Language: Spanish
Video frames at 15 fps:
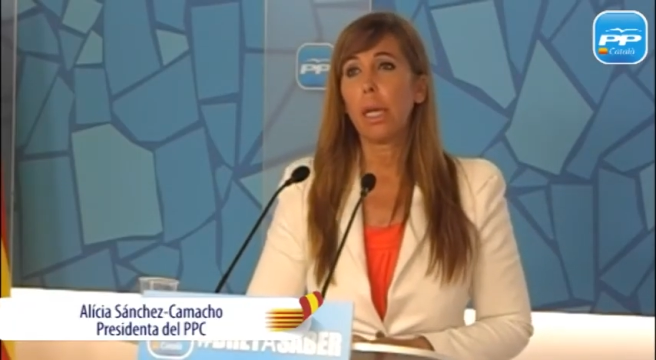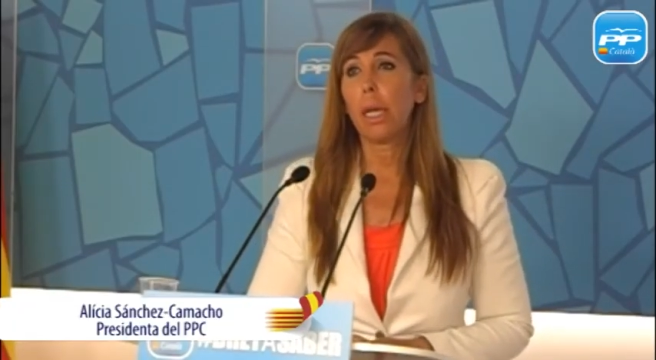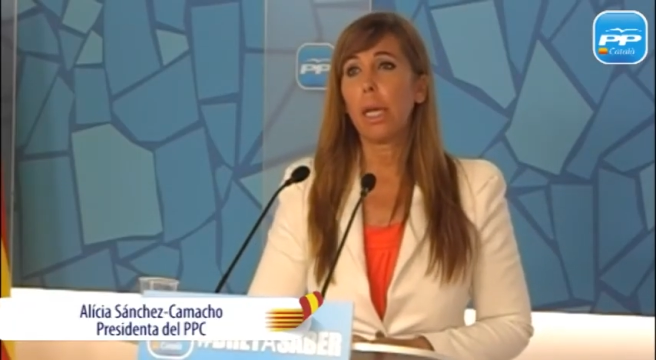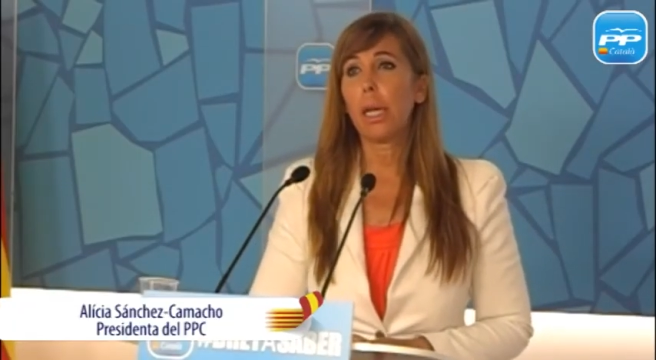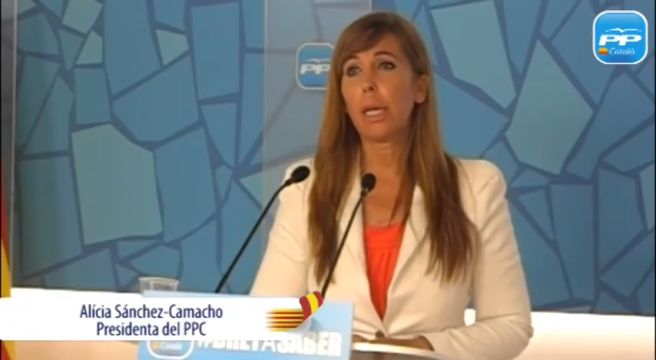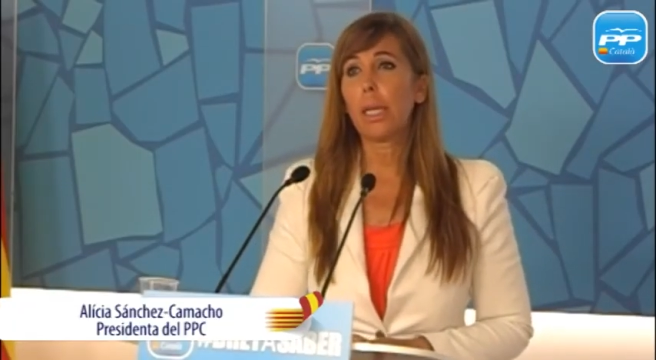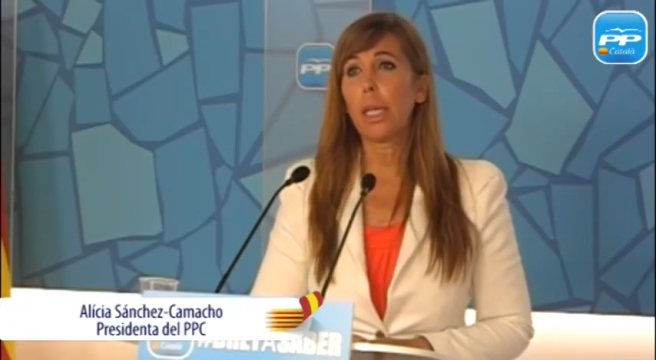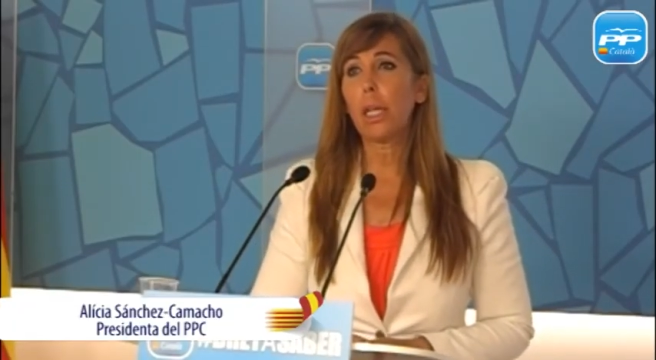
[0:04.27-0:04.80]
en
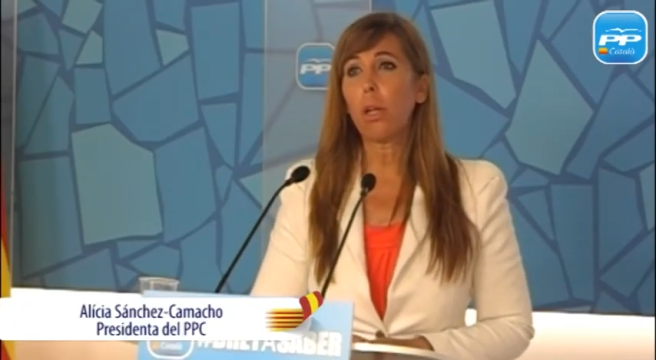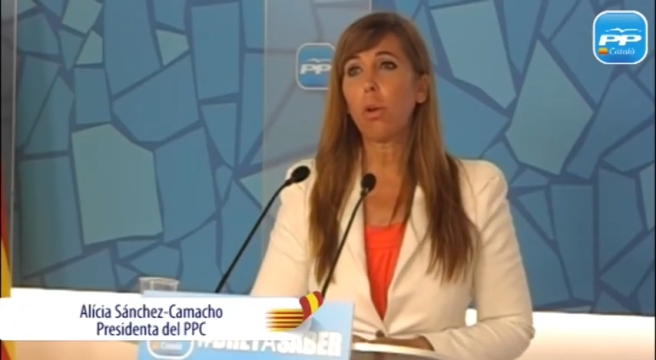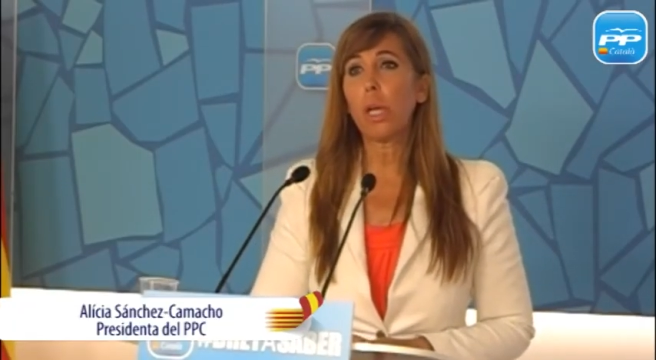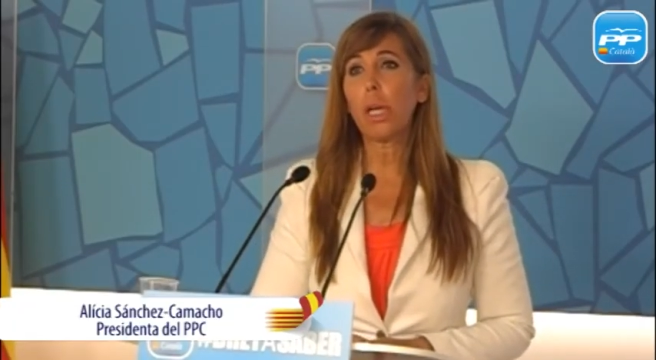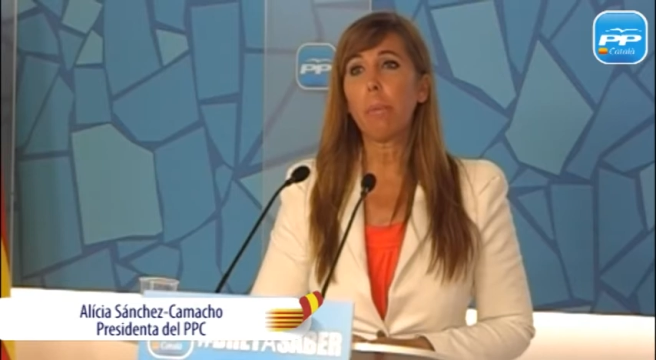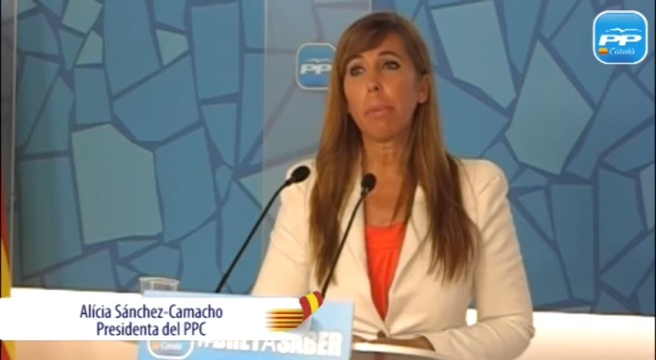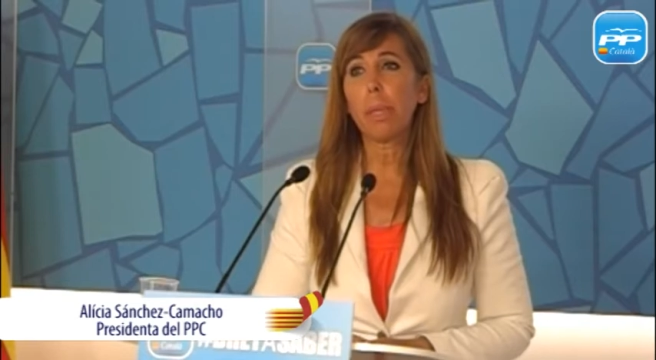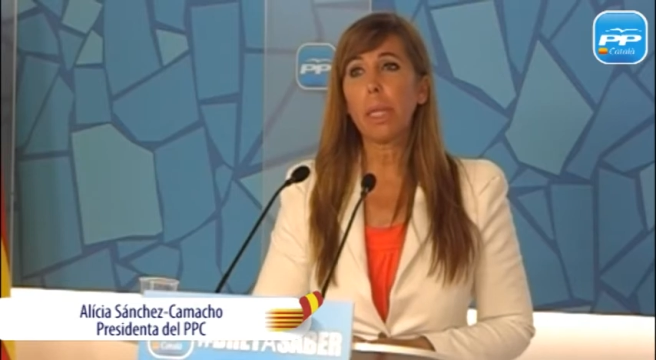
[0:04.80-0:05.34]
la que lo que
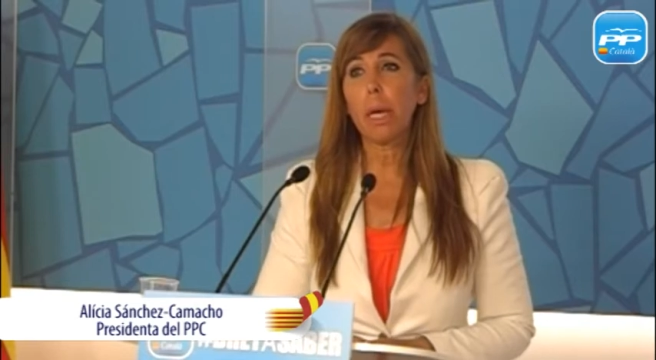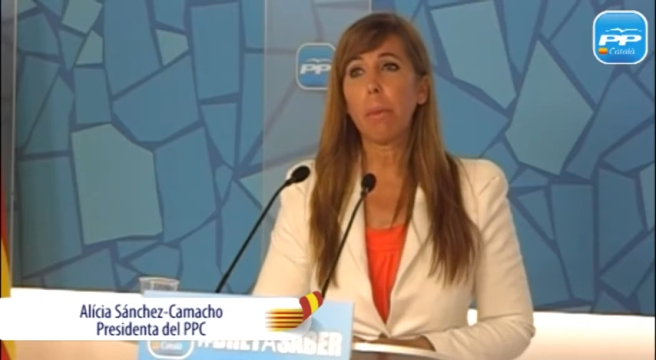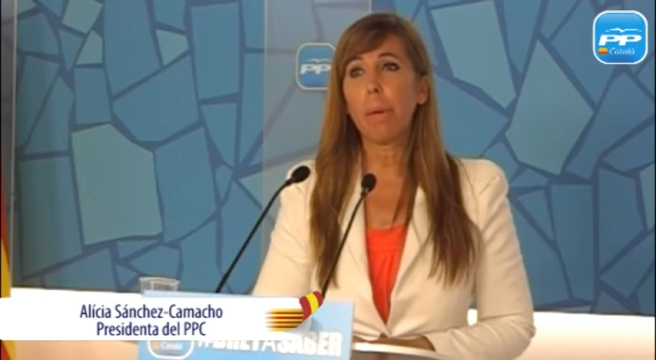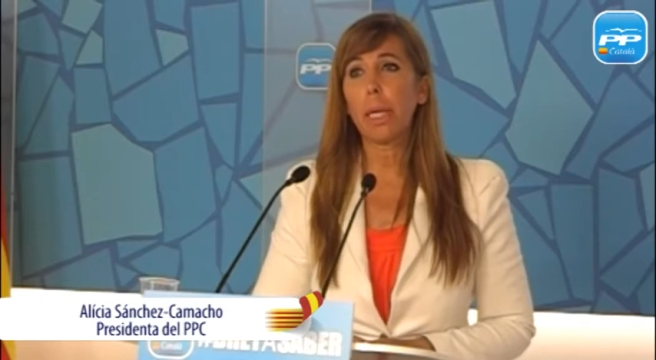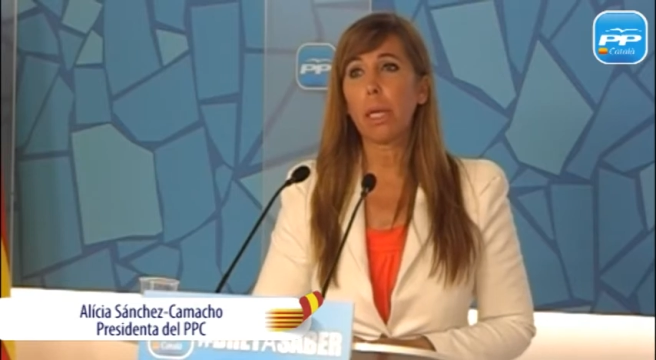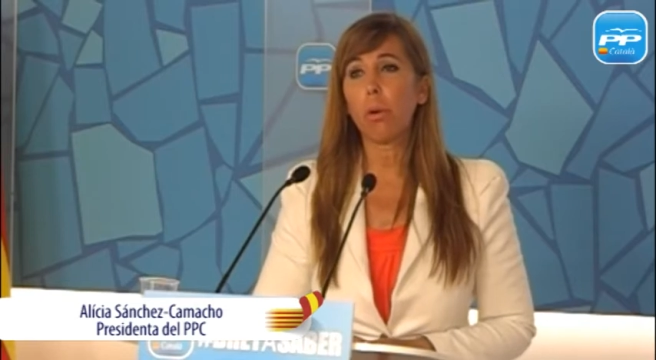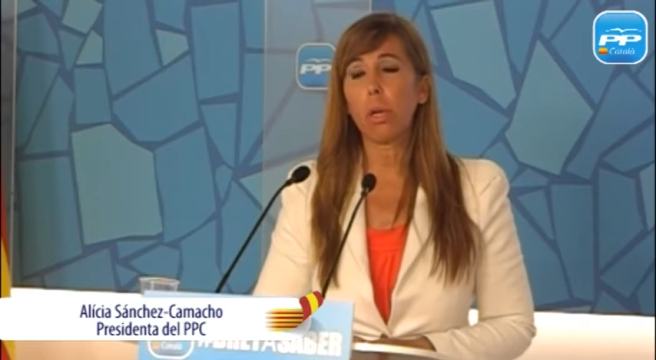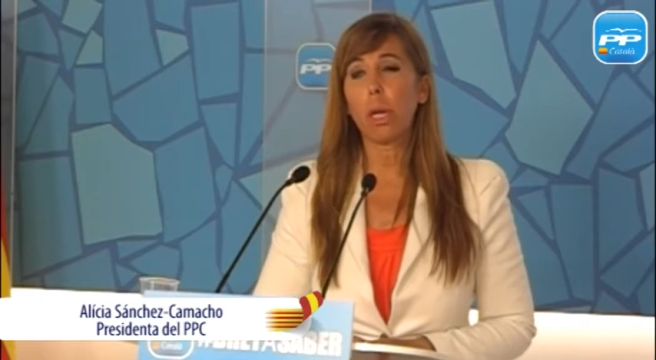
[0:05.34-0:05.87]
le pide a Mariano